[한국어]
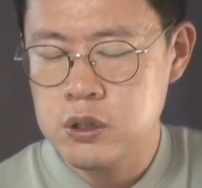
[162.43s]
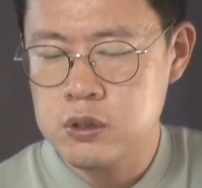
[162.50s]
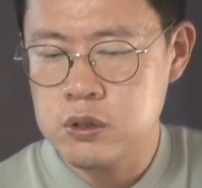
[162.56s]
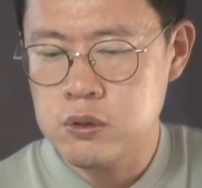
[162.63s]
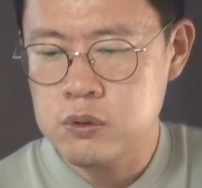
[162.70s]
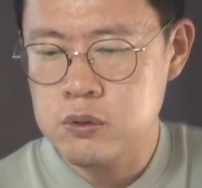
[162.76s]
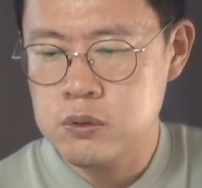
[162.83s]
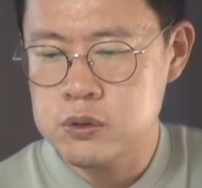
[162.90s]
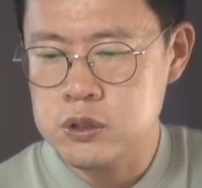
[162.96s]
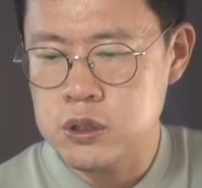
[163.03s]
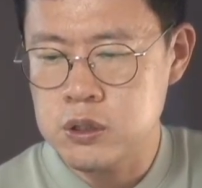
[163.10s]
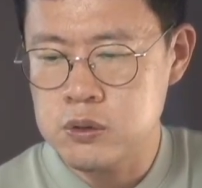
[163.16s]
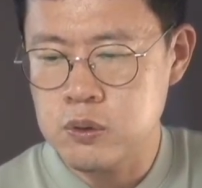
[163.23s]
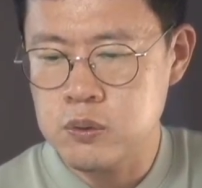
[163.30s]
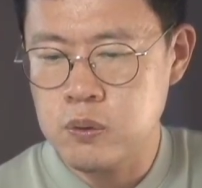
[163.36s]
서로
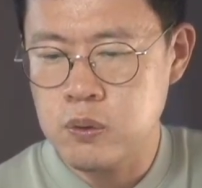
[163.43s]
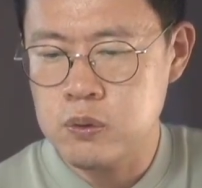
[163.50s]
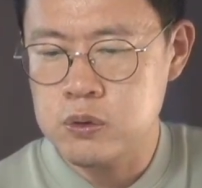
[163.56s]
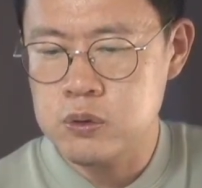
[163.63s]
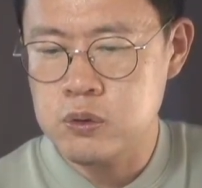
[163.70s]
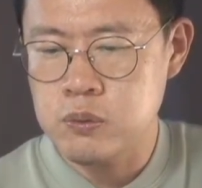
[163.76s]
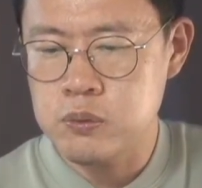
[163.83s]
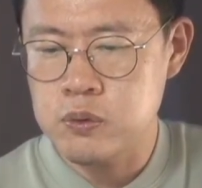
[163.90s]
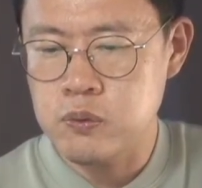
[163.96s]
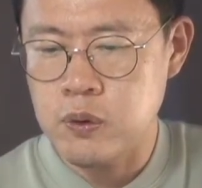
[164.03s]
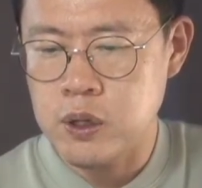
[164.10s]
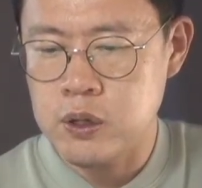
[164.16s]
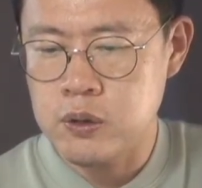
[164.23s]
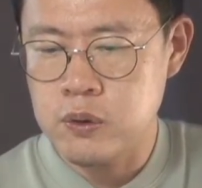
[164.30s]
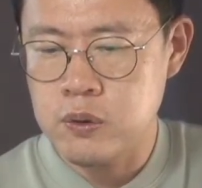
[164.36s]
이제 소통을 돕는
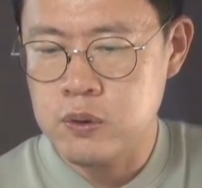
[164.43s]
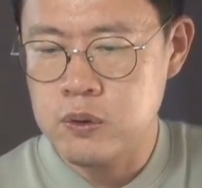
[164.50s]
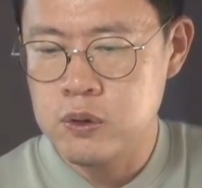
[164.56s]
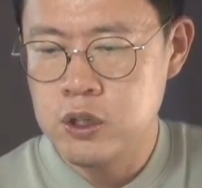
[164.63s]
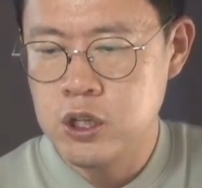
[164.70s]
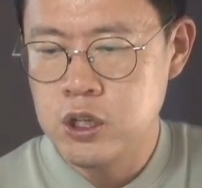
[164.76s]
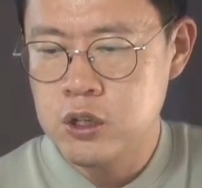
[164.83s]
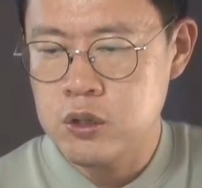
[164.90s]
외교,